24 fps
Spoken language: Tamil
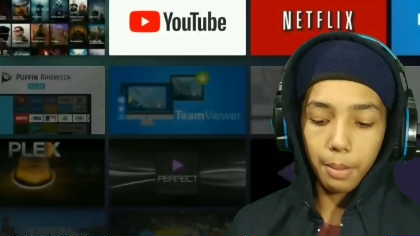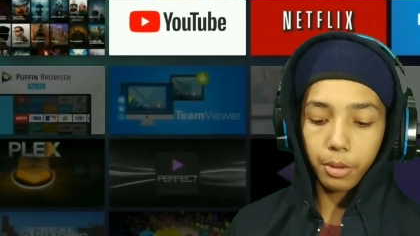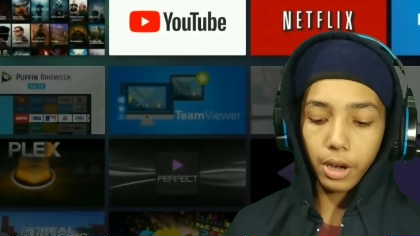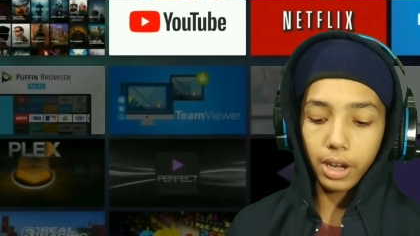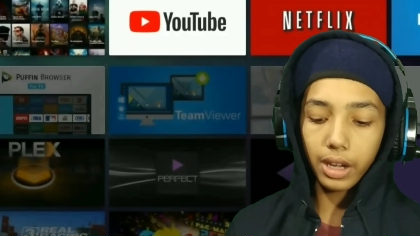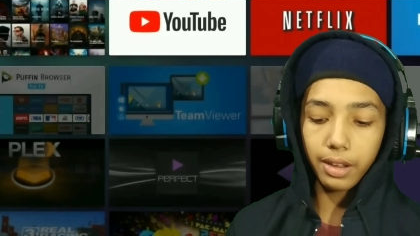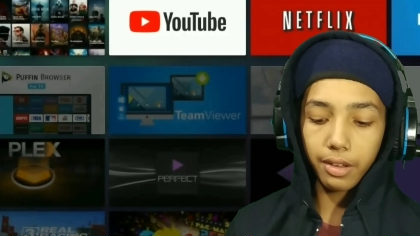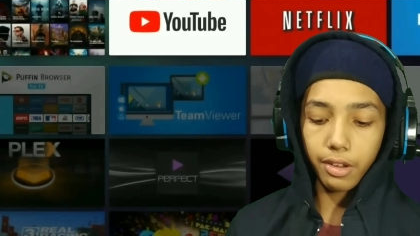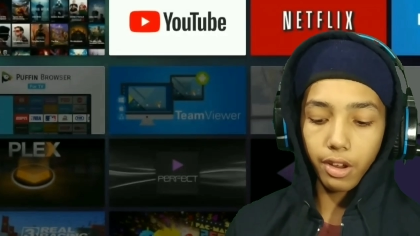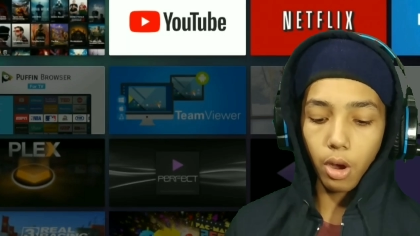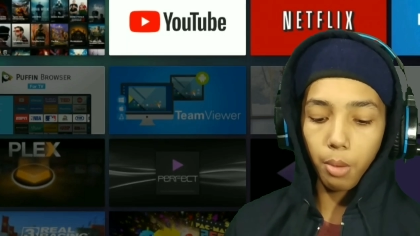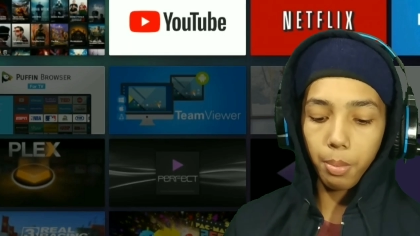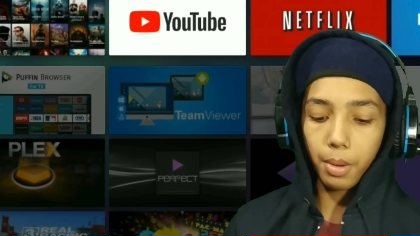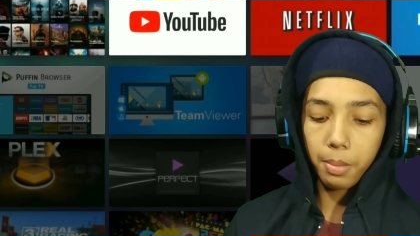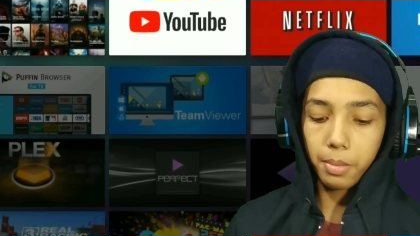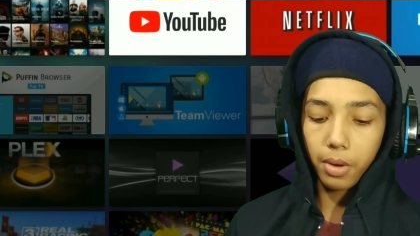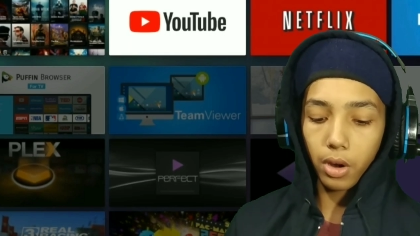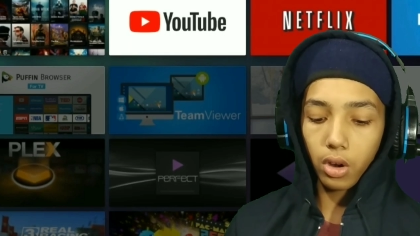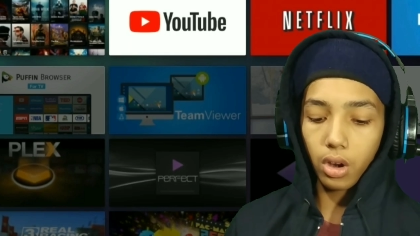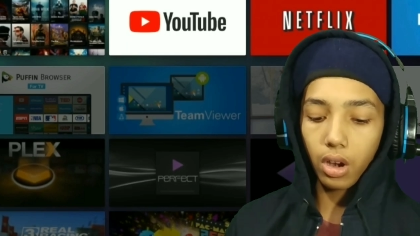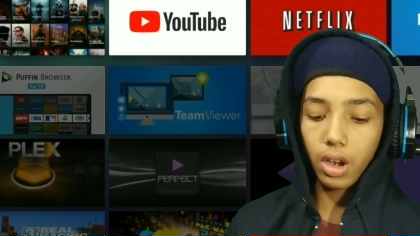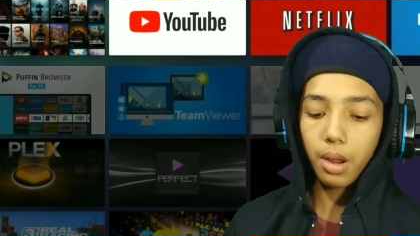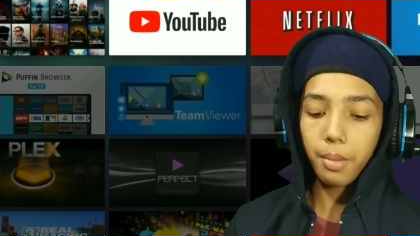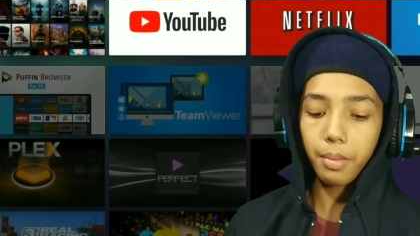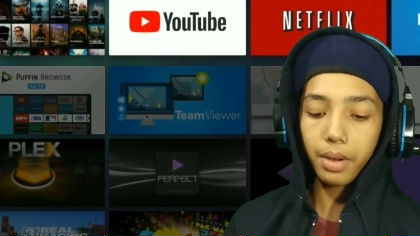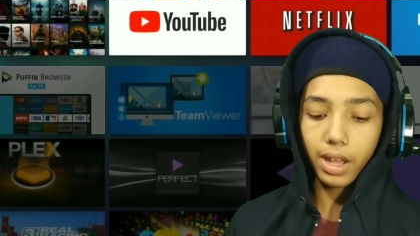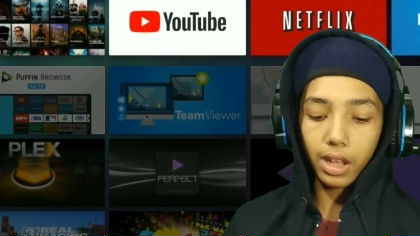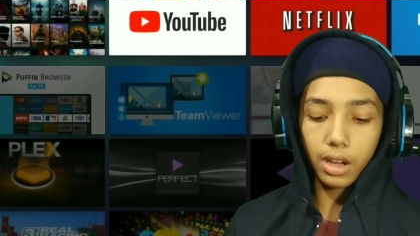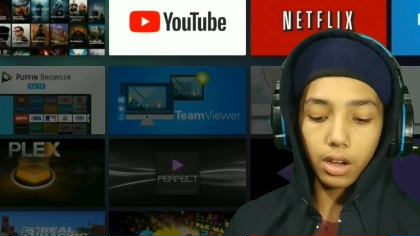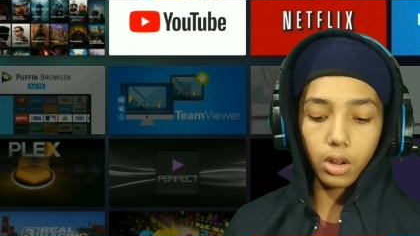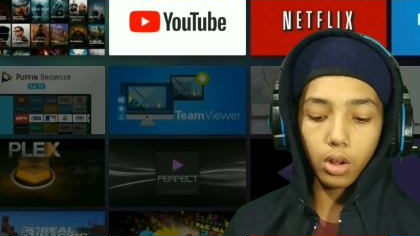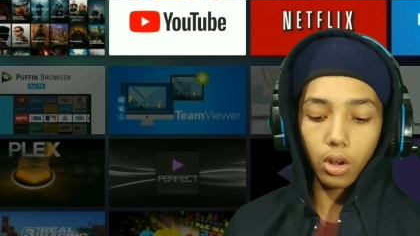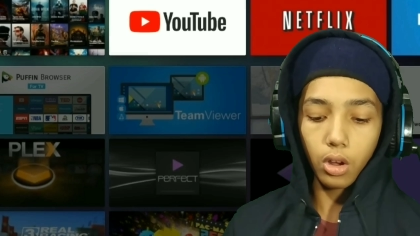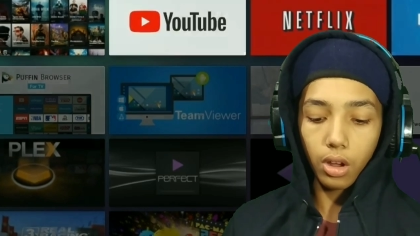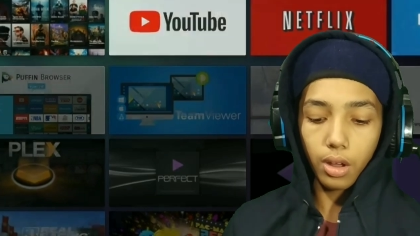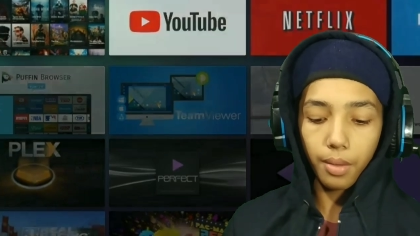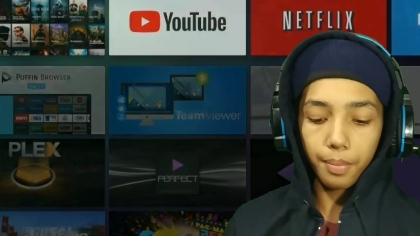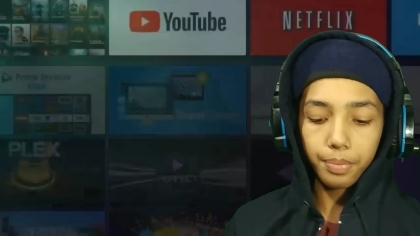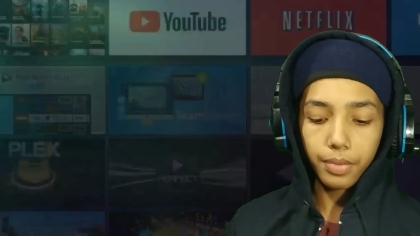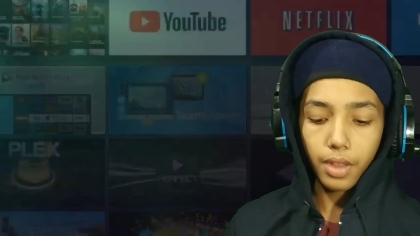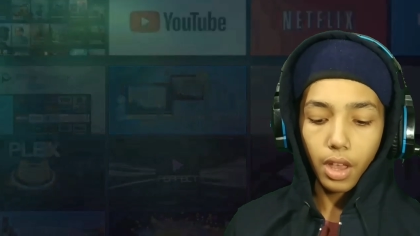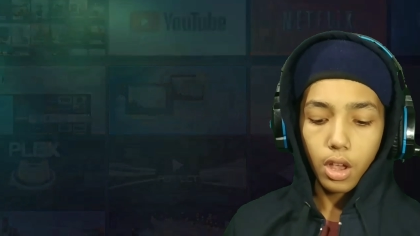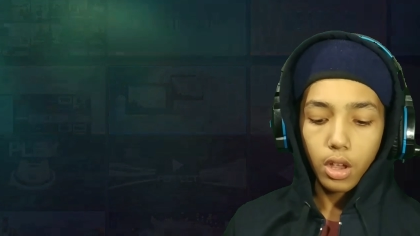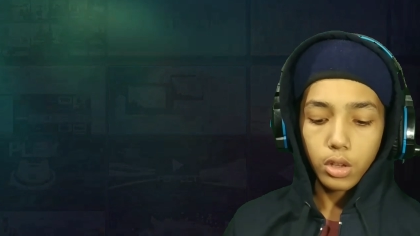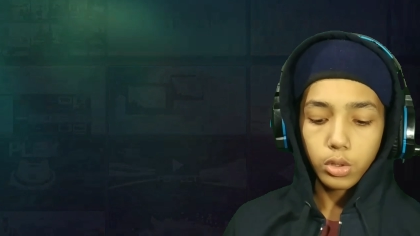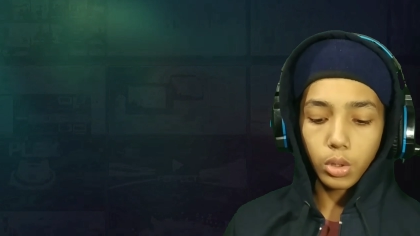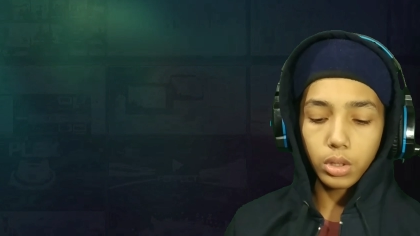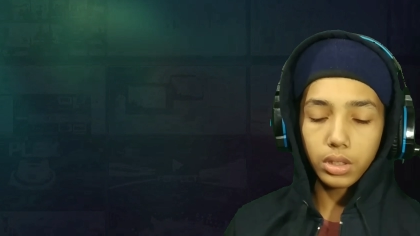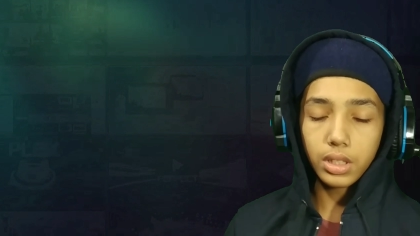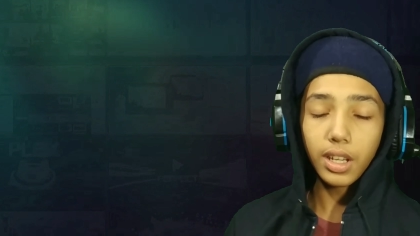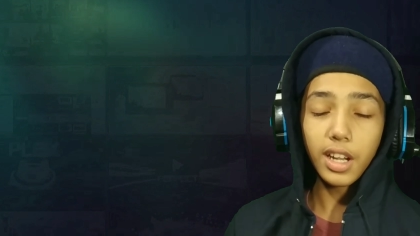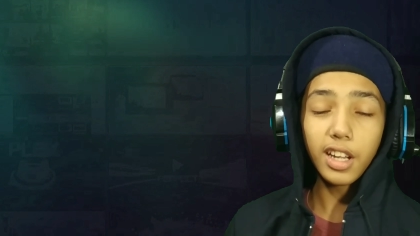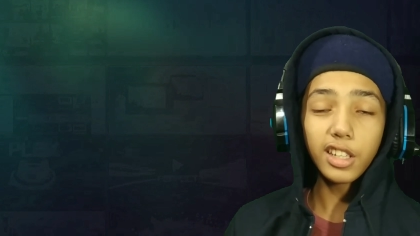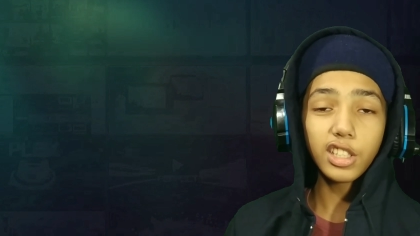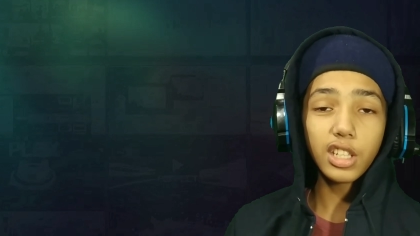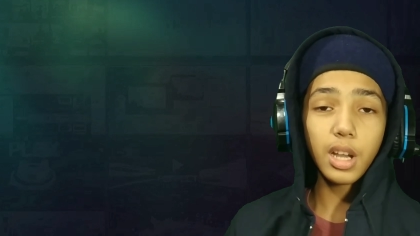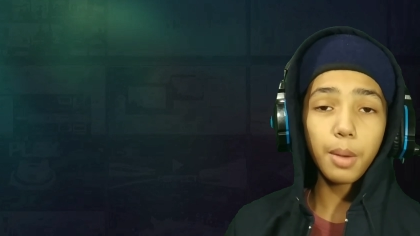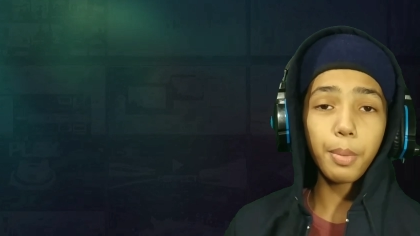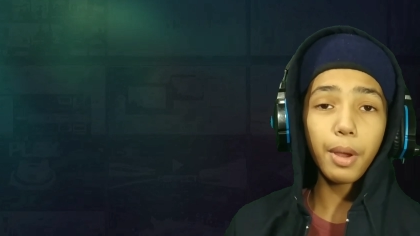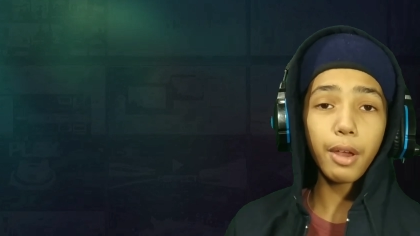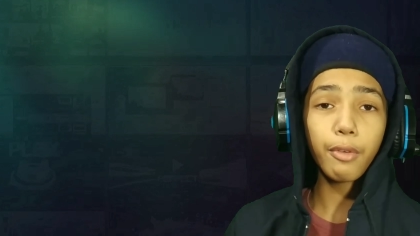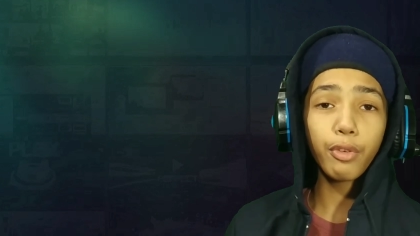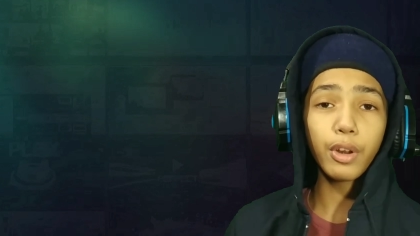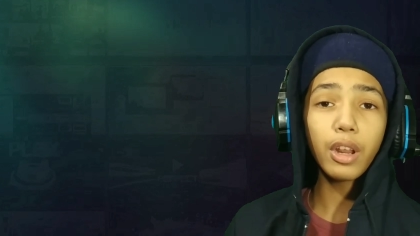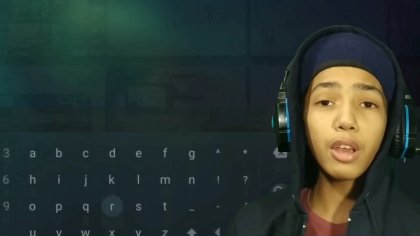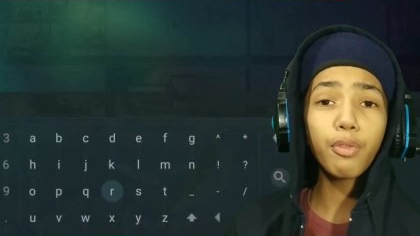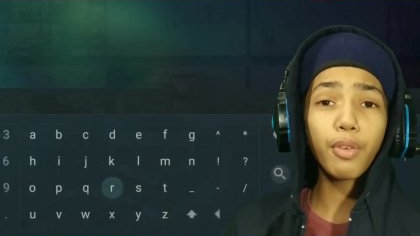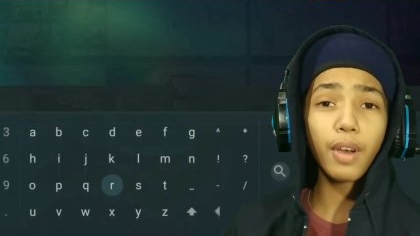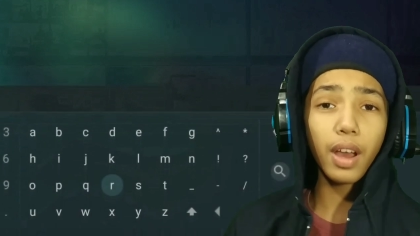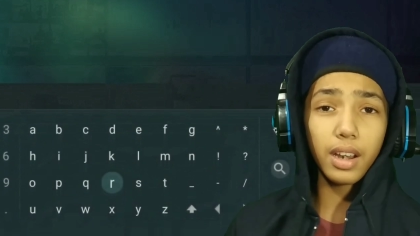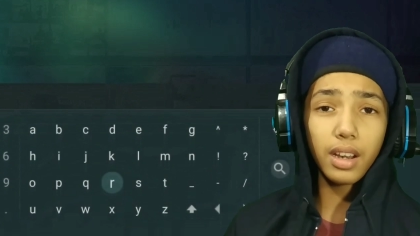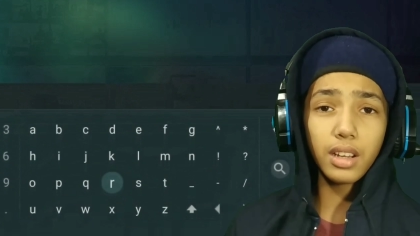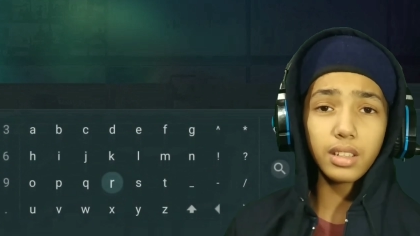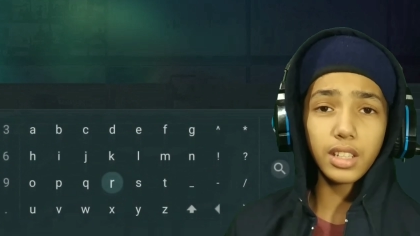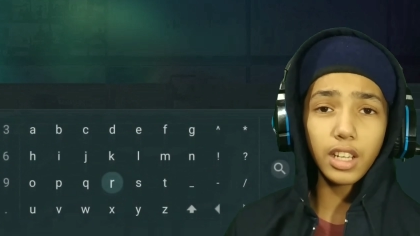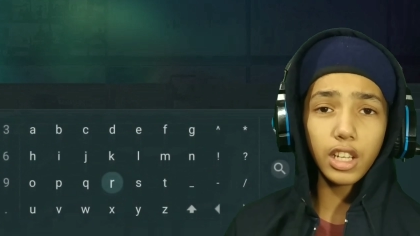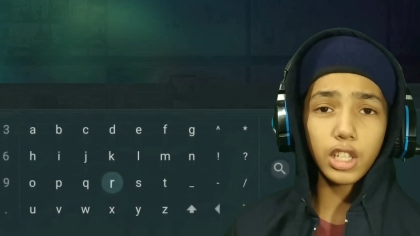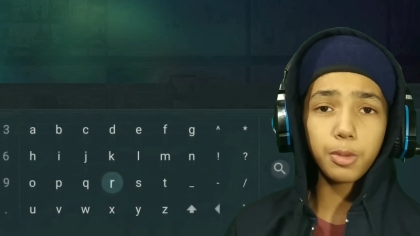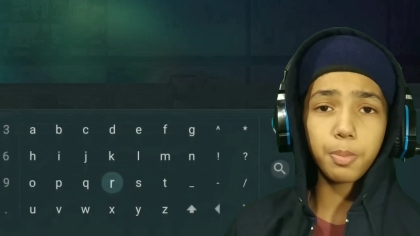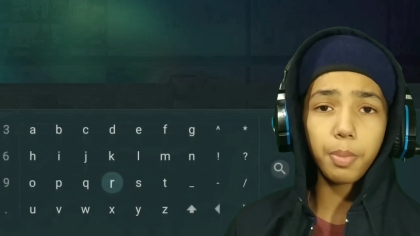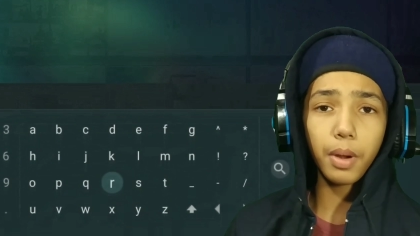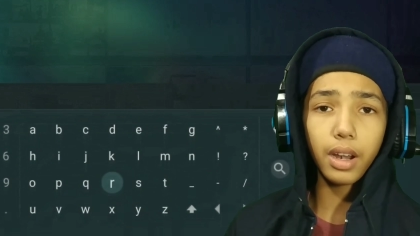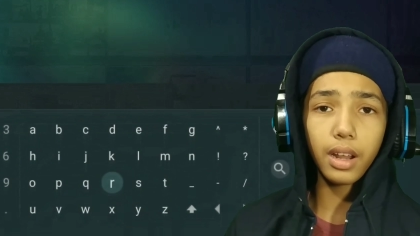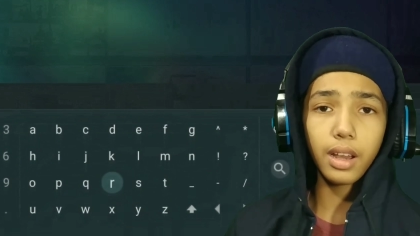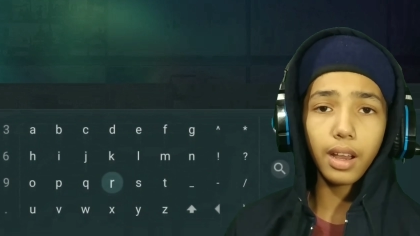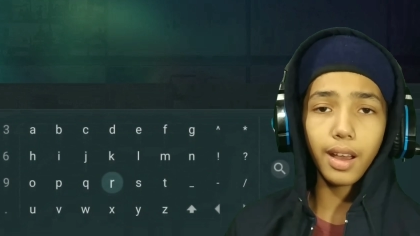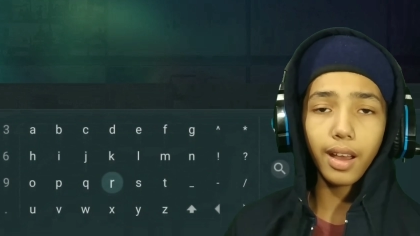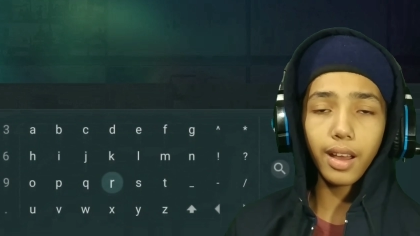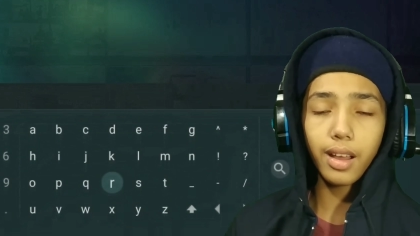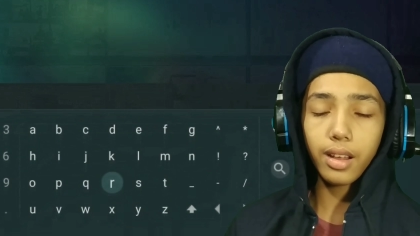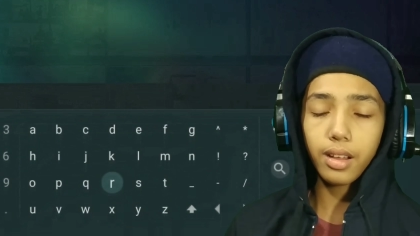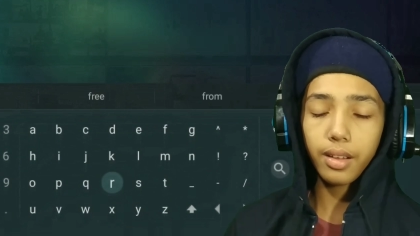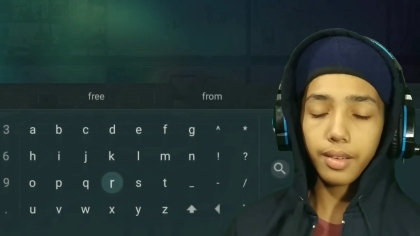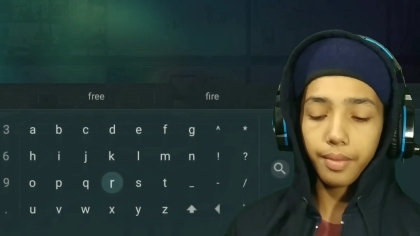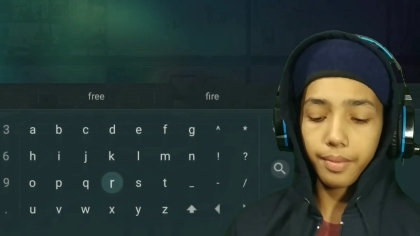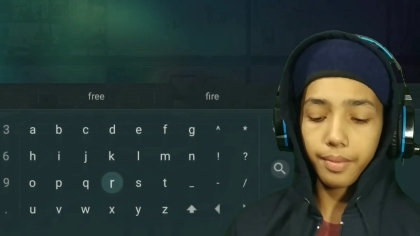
ஸோ ஆப் டிவி ஓப்பன் பண்ணோன்னே இப்படி இருக்கும் ஸோ சர்ச்சில் போய் ஃப்ரீ ஃபயர்னு சர்ச் பண்ணுங்க